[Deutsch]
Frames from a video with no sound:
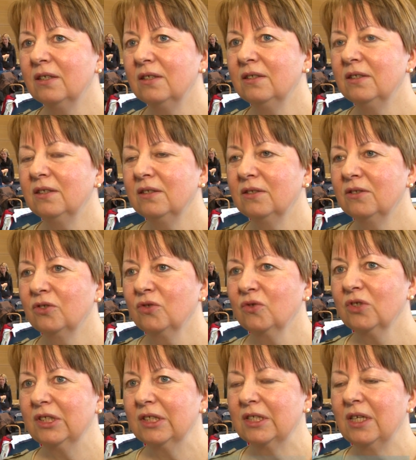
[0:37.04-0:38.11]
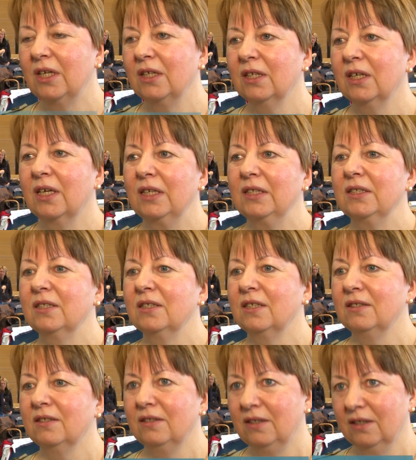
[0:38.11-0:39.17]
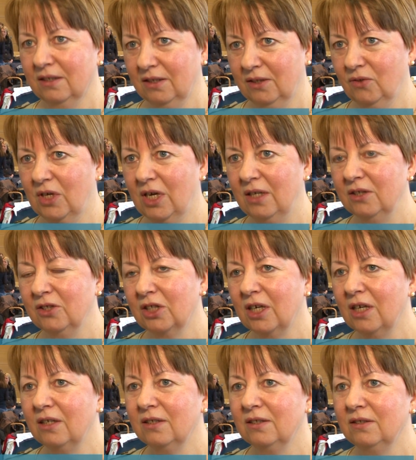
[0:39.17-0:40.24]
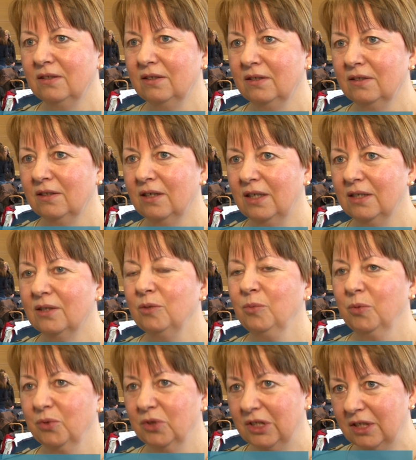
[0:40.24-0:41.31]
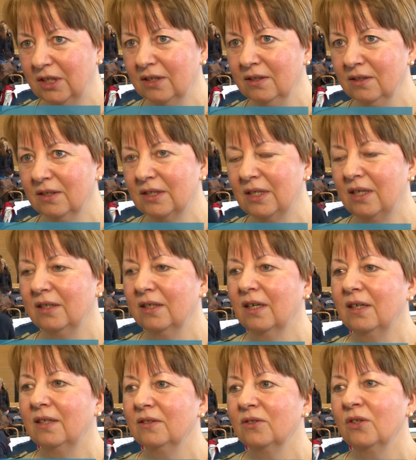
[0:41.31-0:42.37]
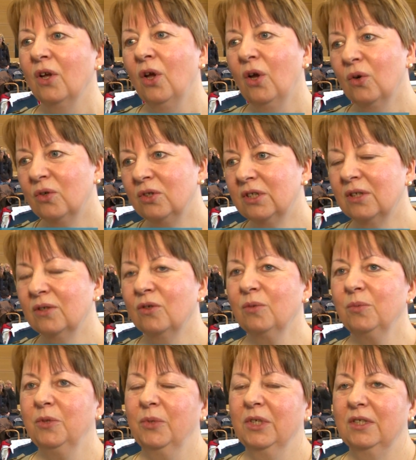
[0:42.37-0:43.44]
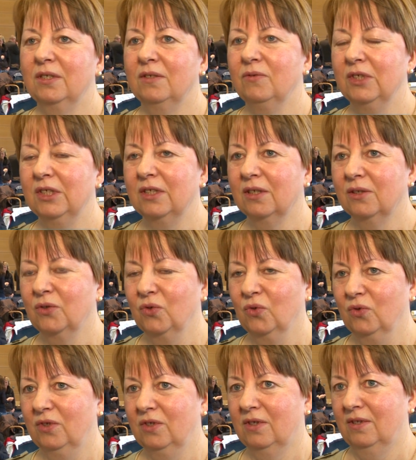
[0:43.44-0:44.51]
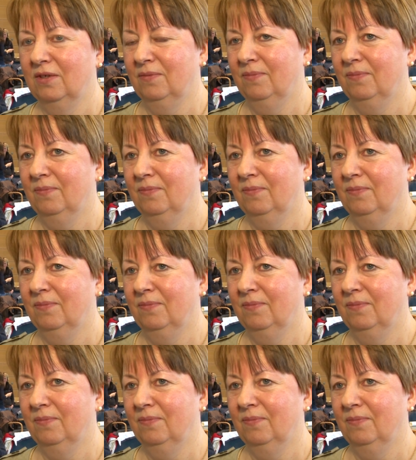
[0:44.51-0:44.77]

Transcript: in den Schulen des Landkreises, dann sind die Regionalentscheide in den einzelnen Bibliotheken des Landkreises und dann kommen die besten, wie gesagt, zu uns.